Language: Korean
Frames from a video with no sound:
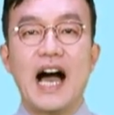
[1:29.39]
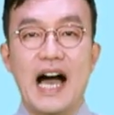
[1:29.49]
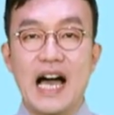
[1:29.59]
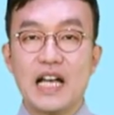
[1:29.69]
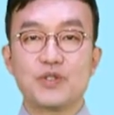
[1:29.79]

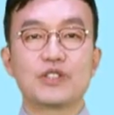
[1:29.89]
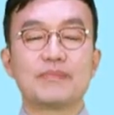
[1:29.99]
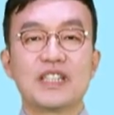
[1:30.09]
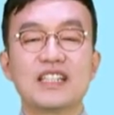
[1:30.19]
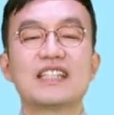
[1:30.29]
아주
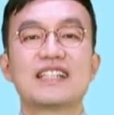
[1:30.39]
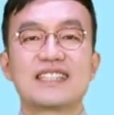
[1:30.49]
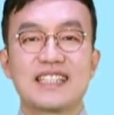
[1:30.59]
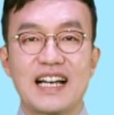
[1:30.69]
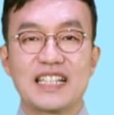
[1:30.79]
의미 있는
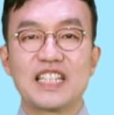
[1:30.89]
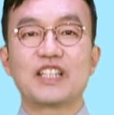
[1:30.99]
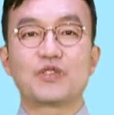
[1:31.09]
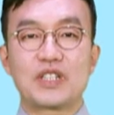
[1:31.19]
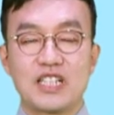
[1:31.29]

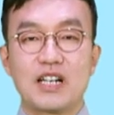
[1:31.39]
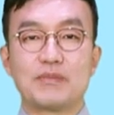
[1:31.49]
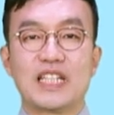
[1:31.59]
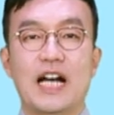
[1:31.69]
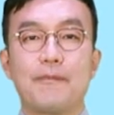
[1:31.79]
시간이 되실
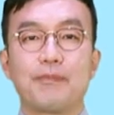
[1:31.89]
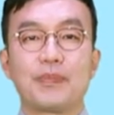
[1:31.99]
겁니다.